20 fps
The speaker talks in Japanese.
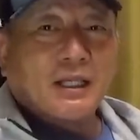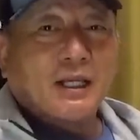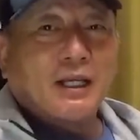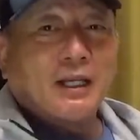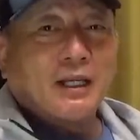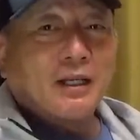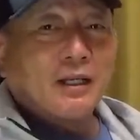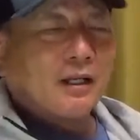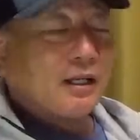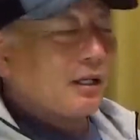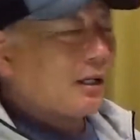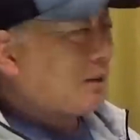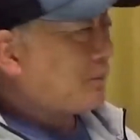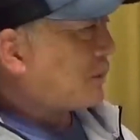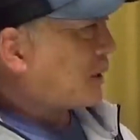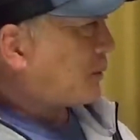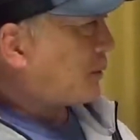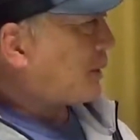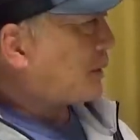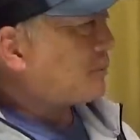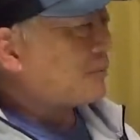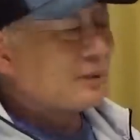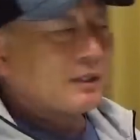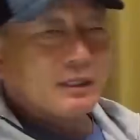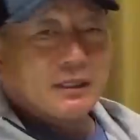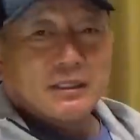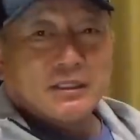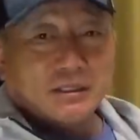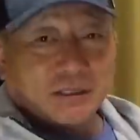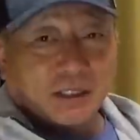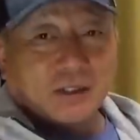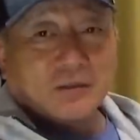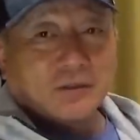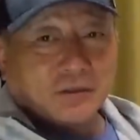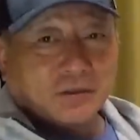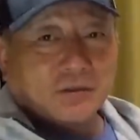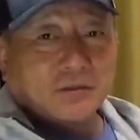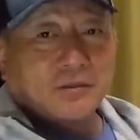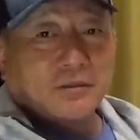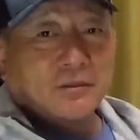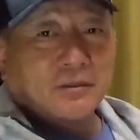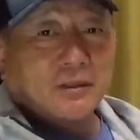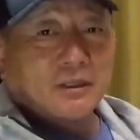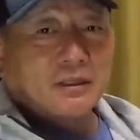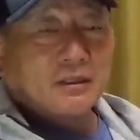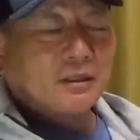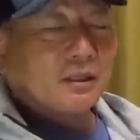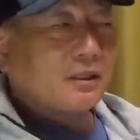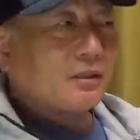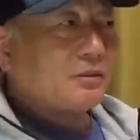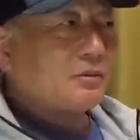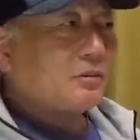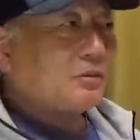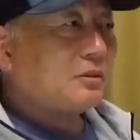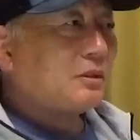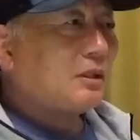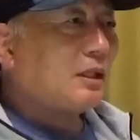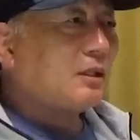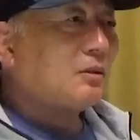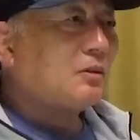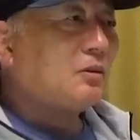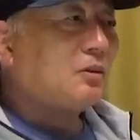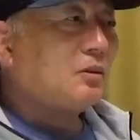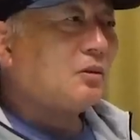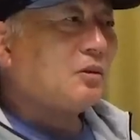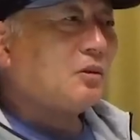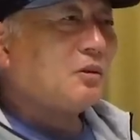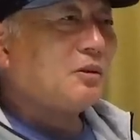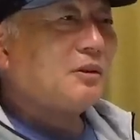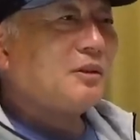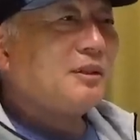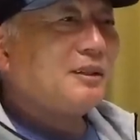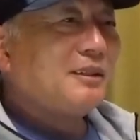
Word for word: うん、まあ、ファインプレーにしたという、はい、非常にあの。